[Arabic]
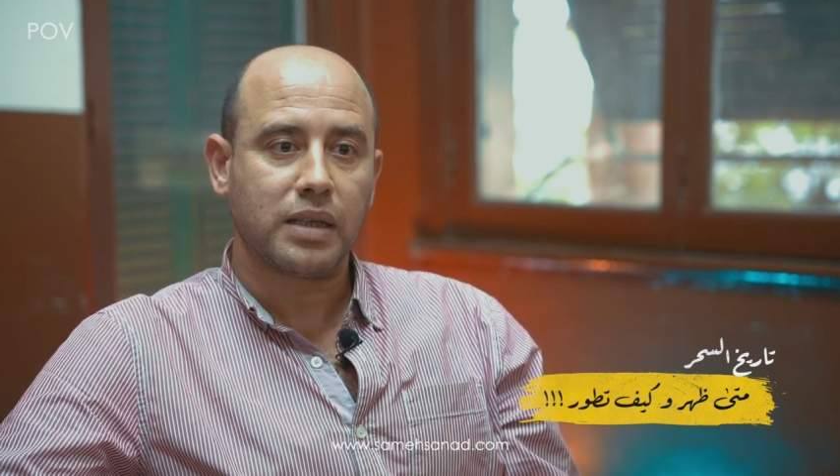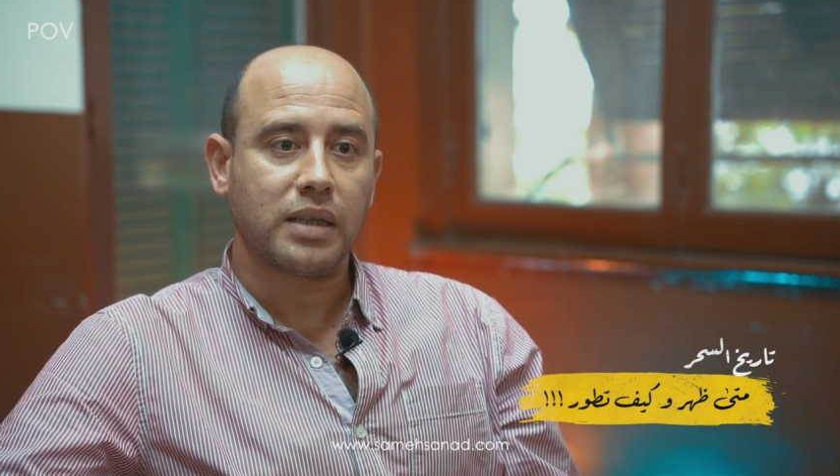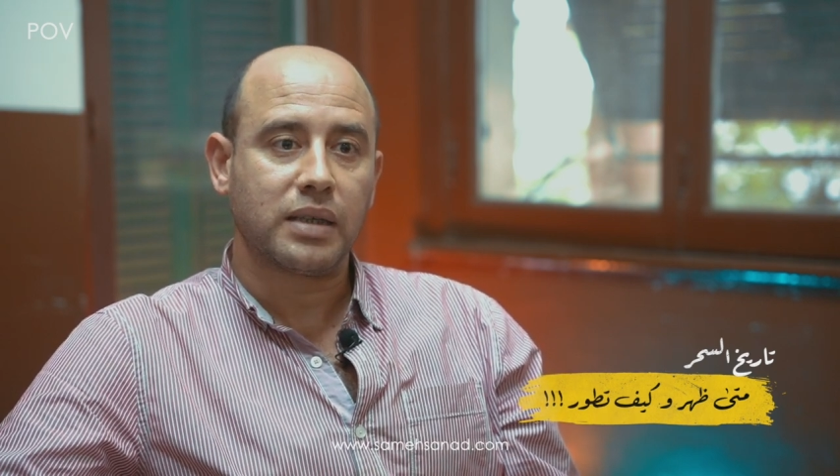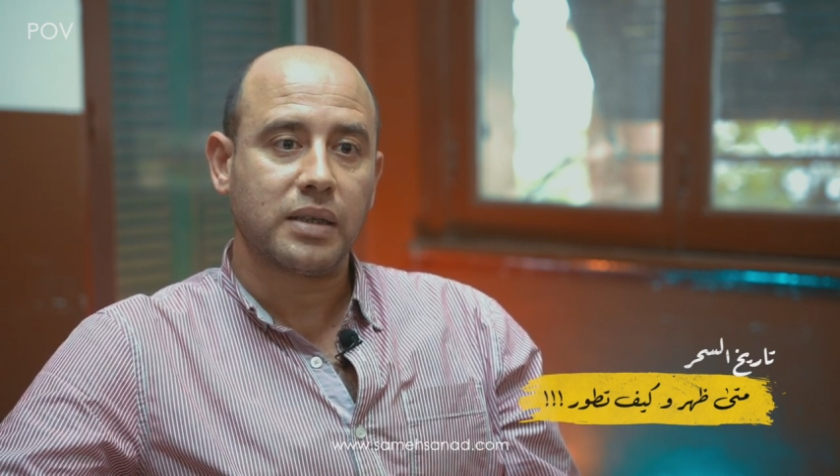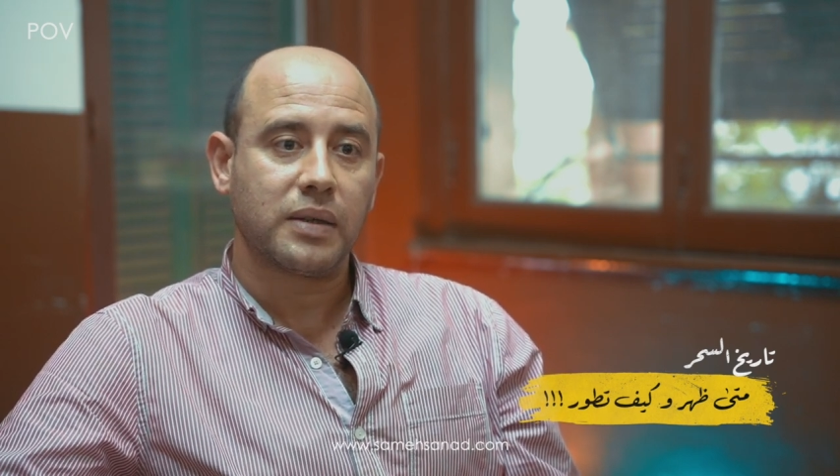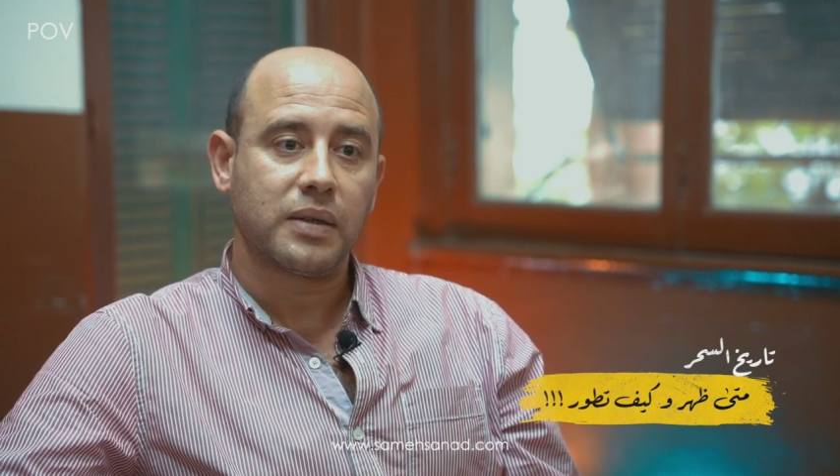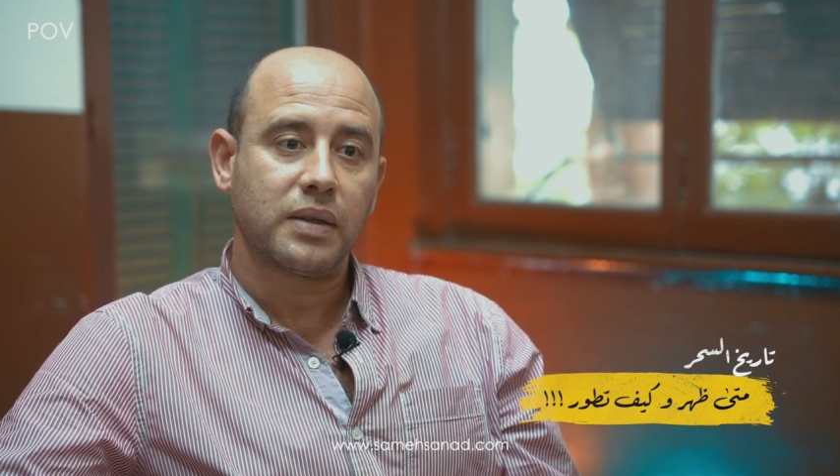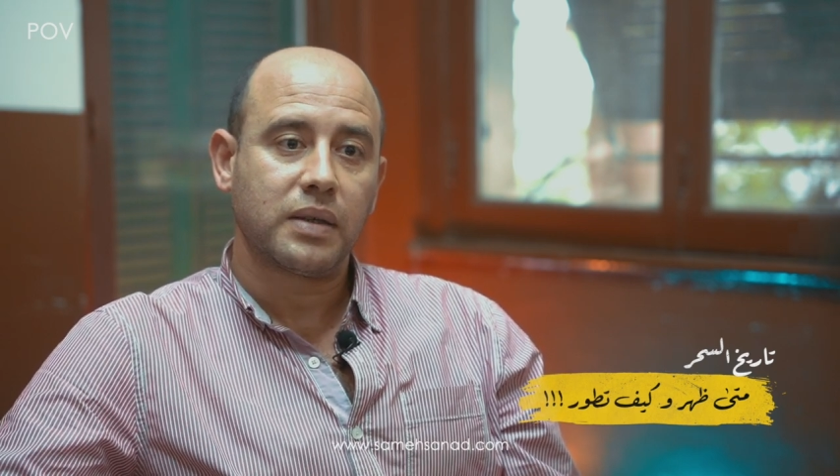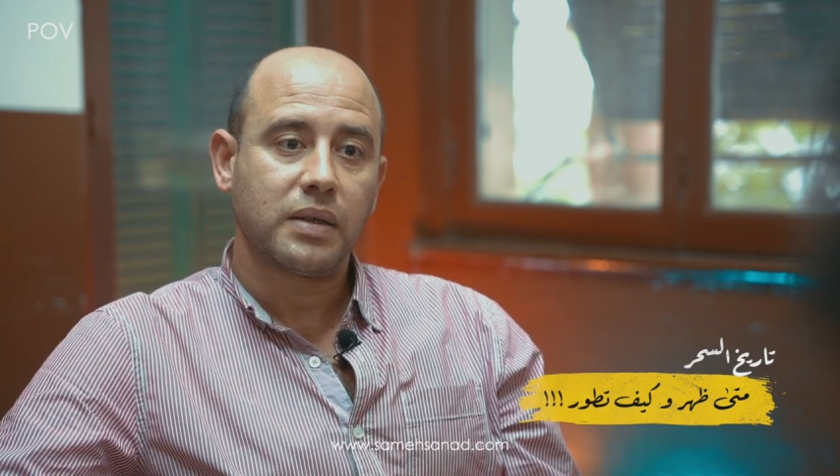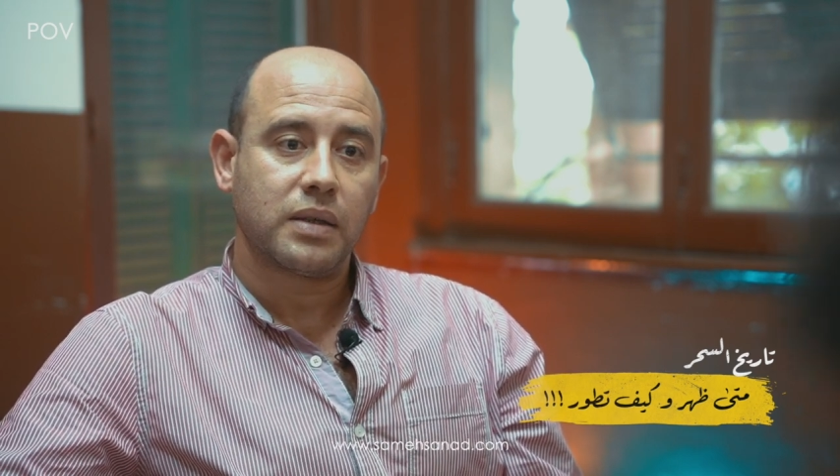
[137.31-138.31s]
يعني لغه
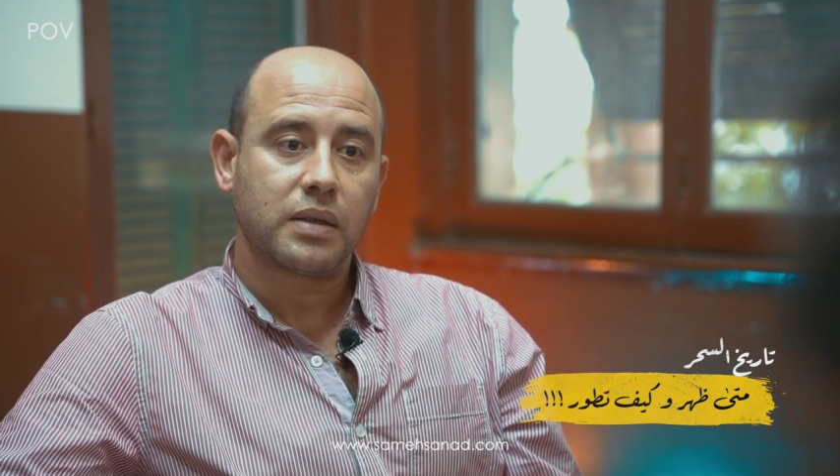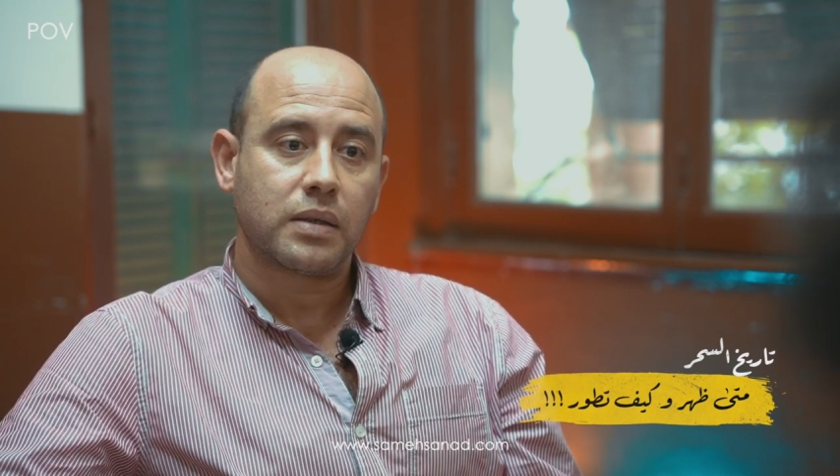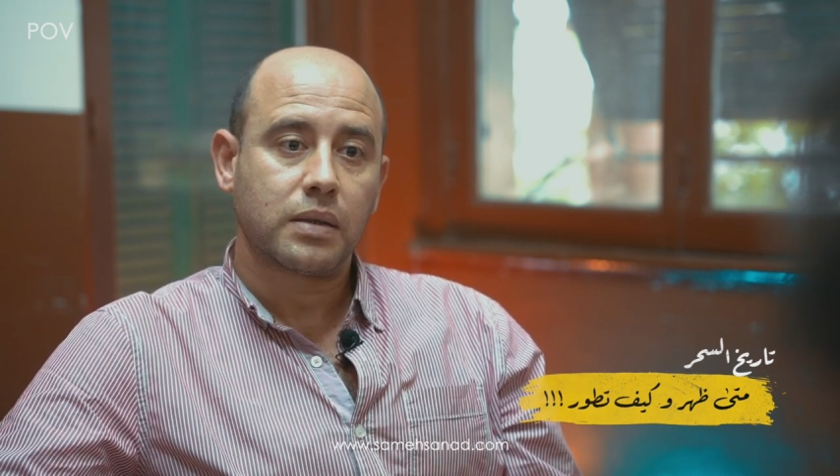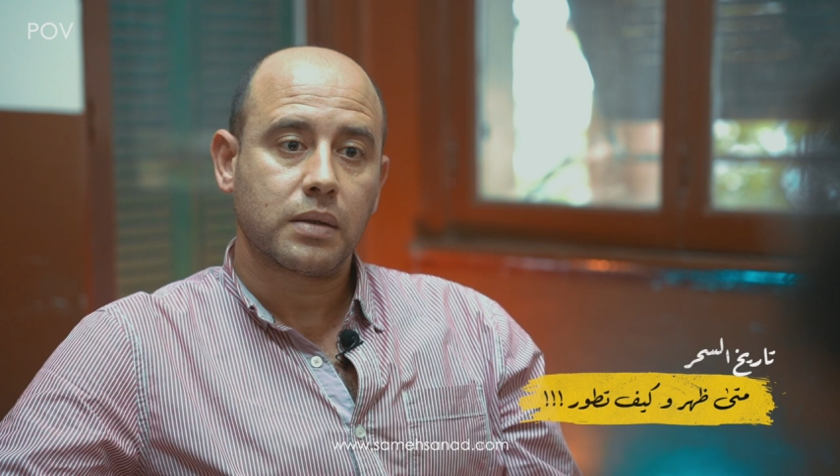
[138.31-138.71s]
السحر